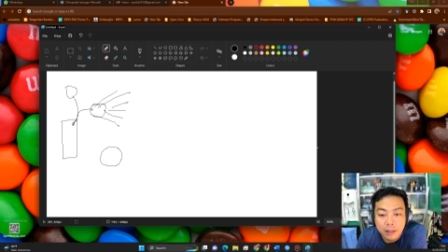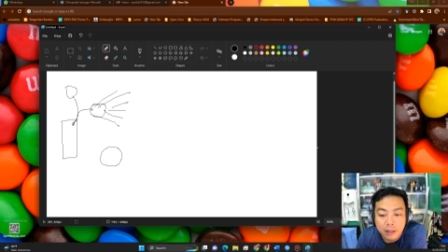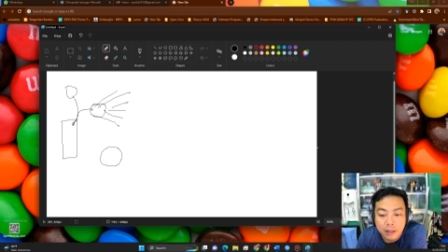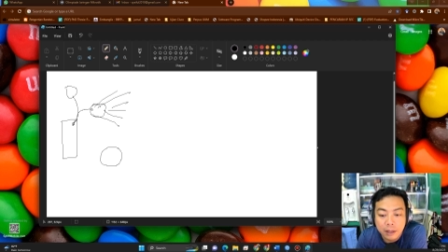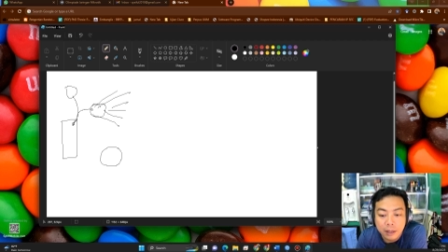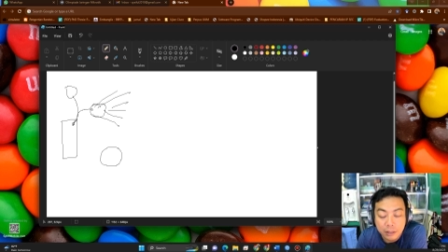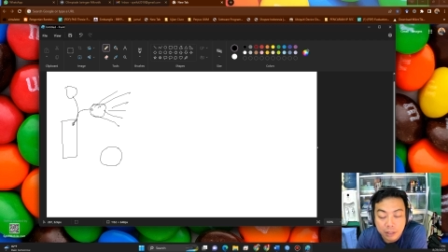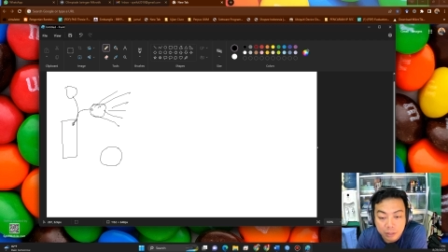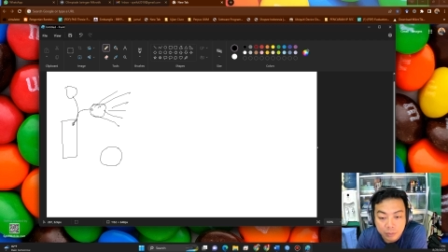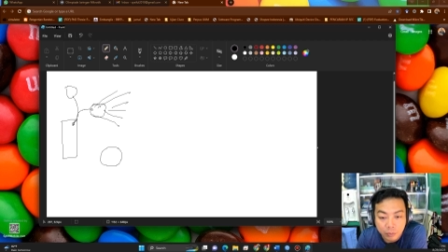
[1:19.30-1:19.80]

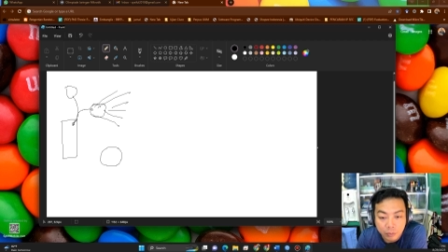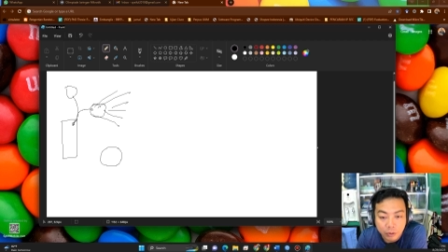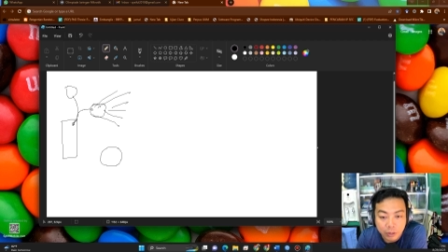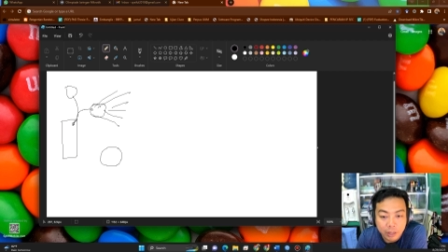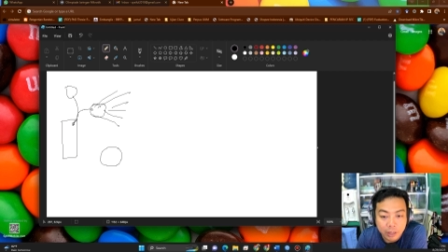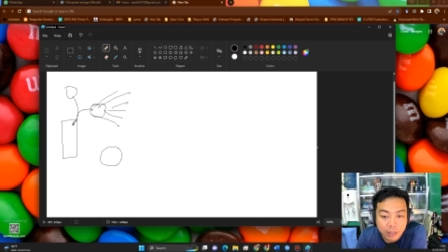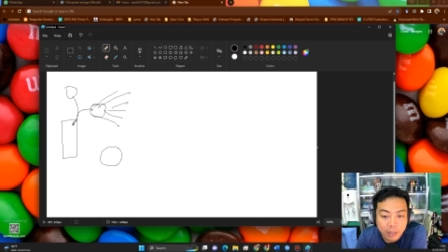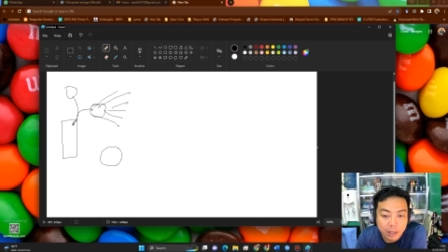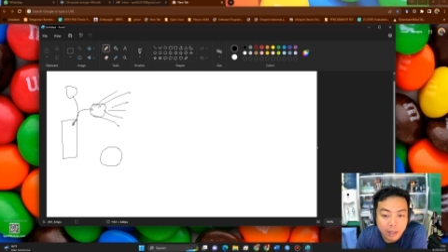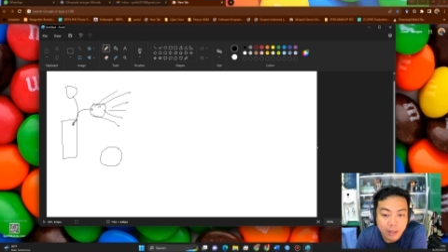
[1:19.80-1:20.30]
access
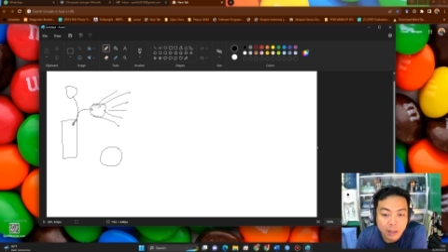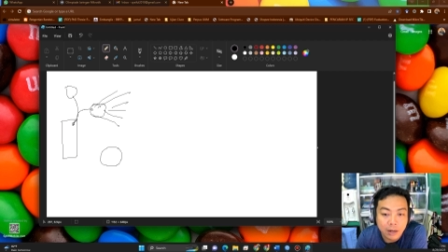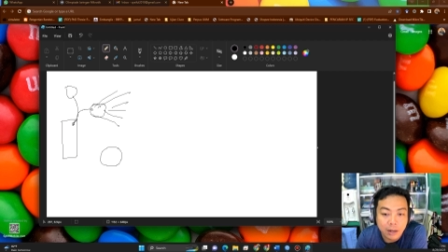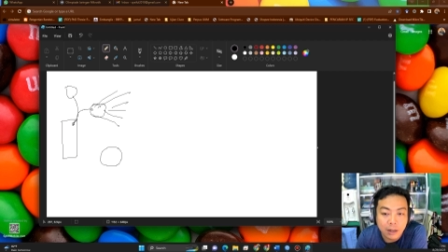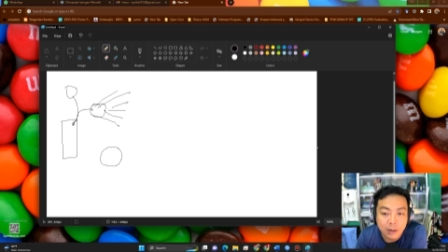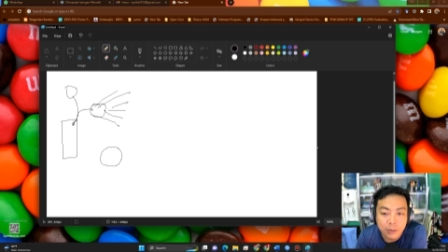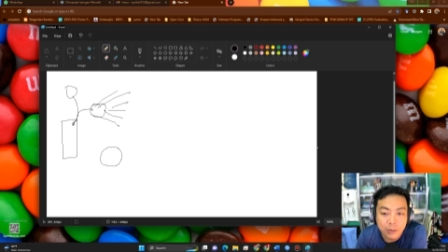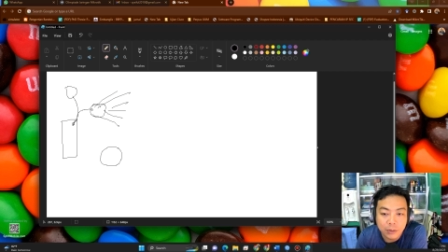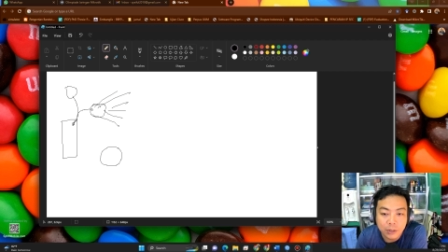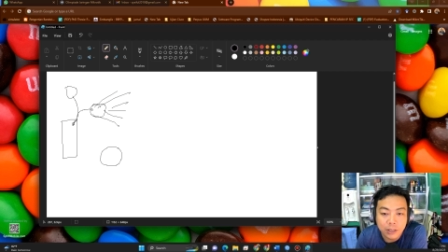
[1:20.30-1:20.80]
pointnya,
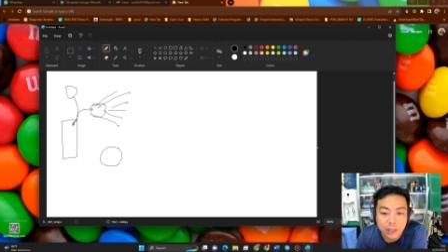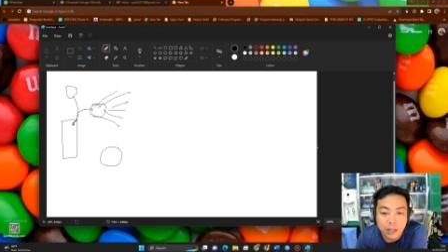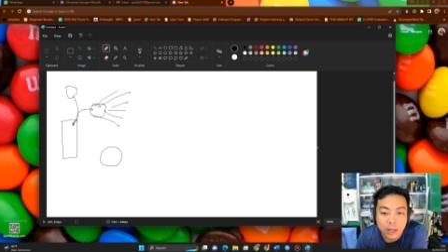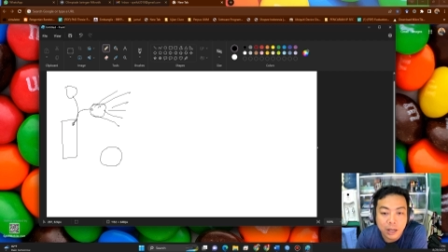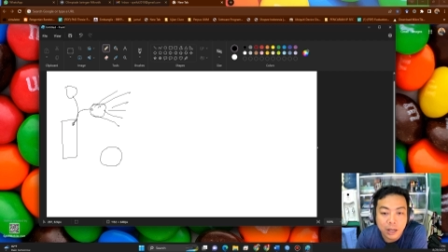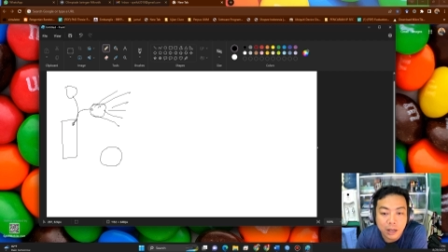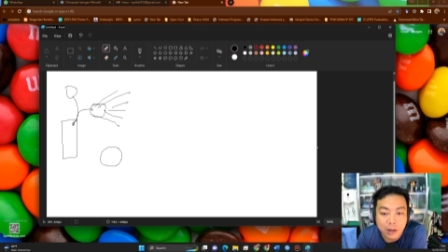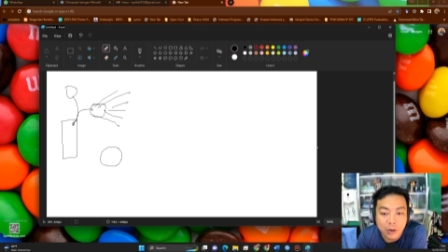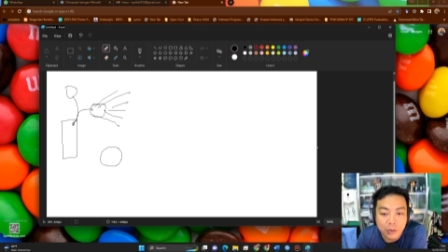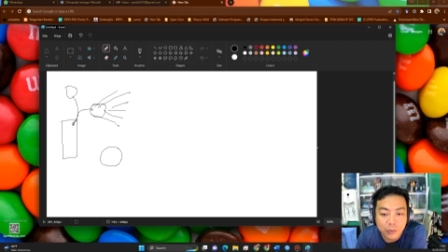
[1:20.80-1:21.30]
lalu
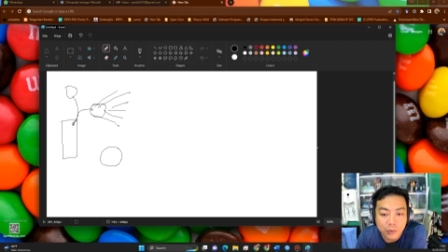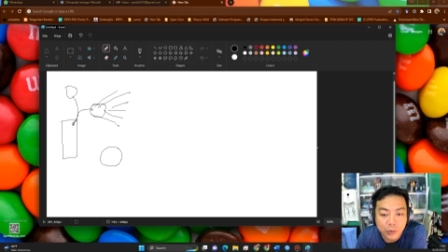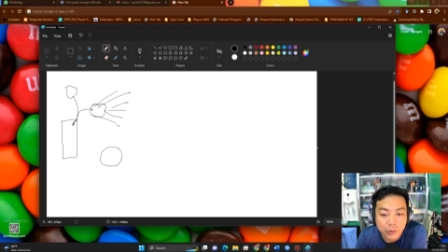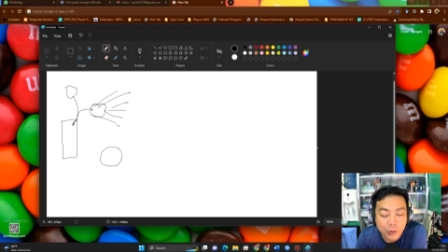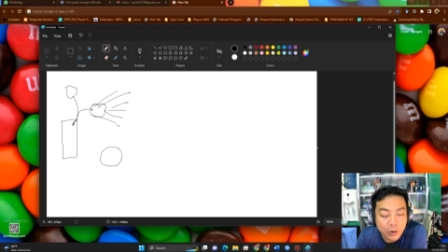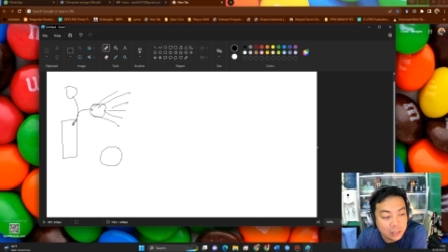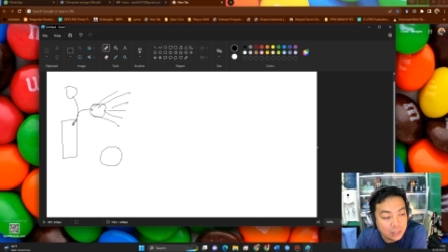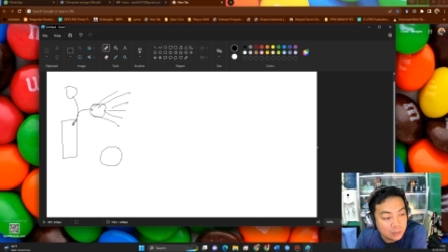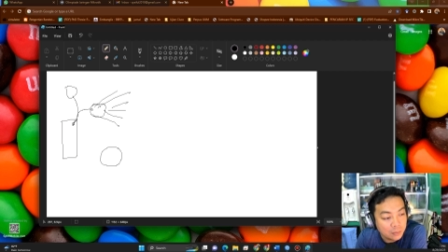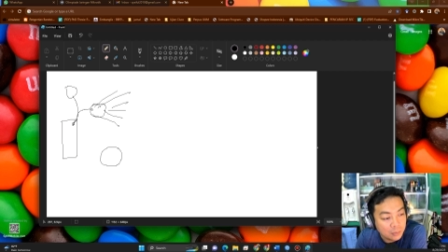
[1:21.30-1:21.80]
kita
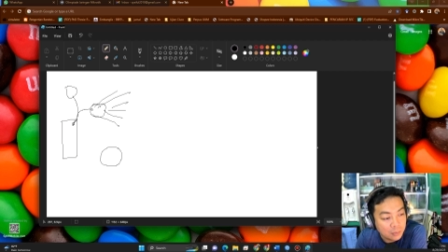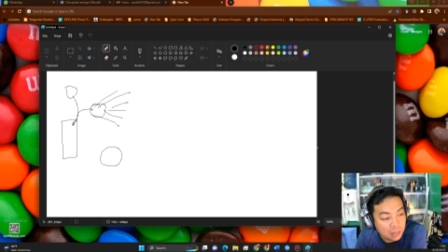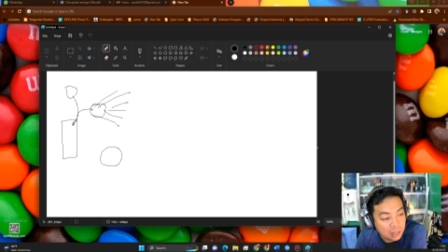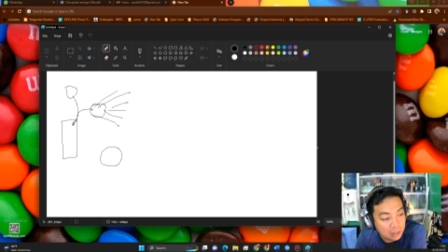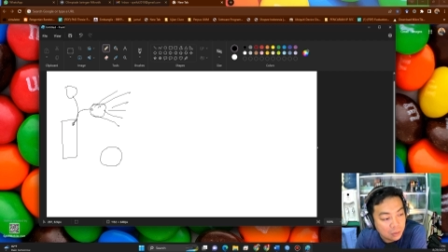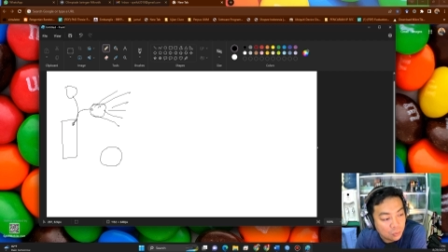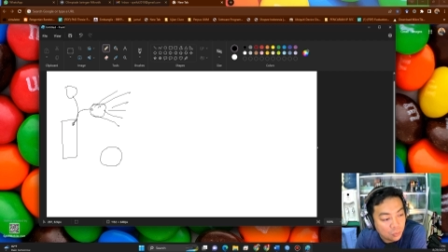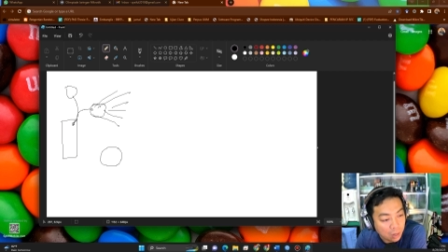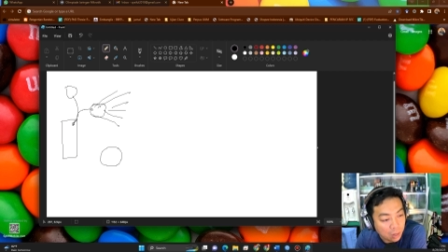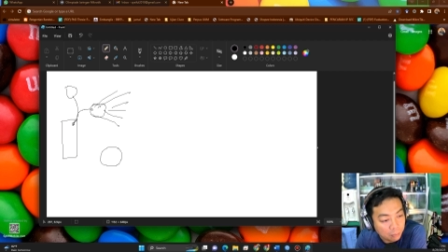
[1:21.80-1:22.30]
konfigurasi
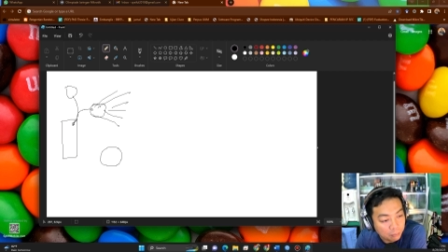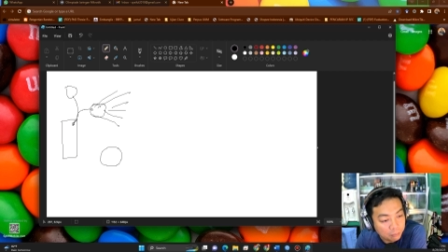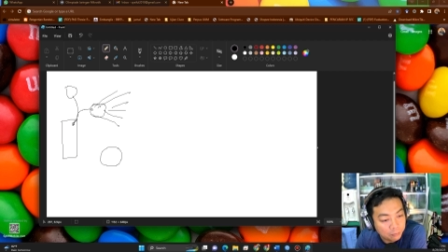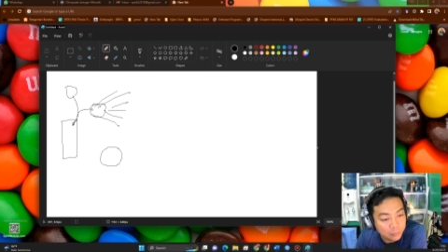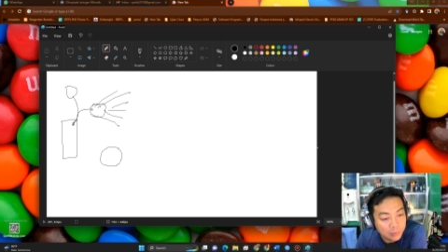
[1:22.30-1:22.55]
melalui web.